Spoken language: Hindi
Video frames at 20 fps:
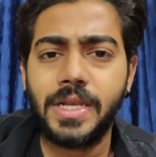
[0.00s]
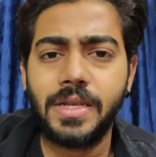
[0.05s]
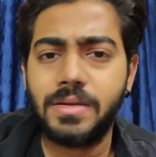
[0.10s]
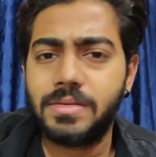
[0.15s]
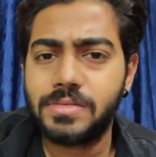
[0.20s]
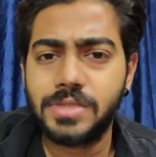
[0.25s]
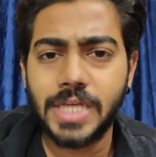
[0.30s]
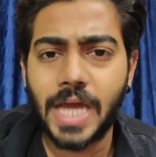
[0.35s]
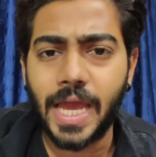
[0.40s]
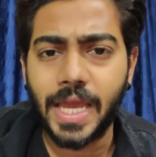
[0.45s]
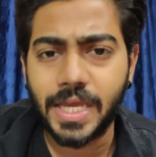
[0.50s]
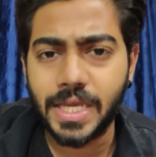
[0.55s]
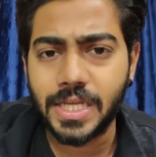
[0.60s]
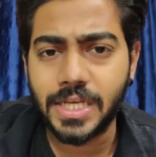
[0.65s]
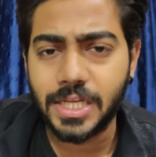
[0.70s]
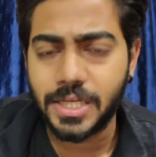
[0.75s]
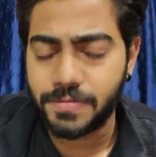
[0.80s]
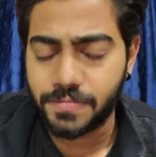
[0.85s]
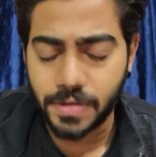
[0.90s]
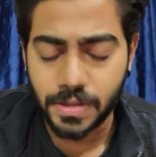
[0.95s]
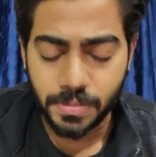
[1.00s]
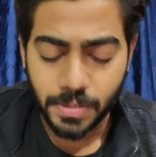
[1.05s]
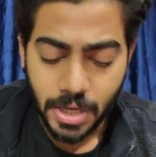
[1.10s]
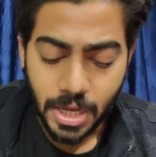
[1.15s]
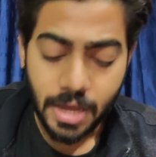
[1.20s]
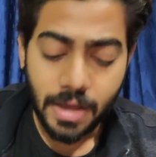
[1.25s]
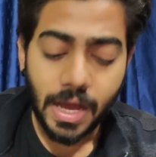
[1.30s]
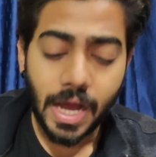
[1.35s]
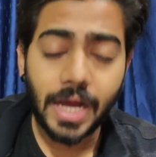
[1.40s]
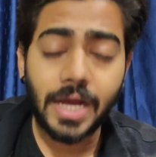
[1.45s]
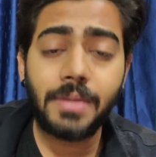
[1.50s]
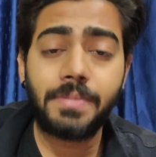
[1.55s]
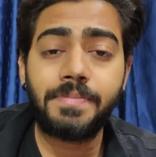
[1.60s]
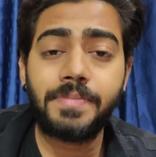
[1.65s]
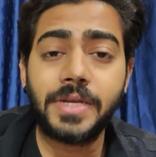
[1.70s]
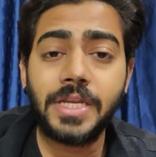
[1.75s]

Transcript: पर जाएगी नहीं फिल्म अगर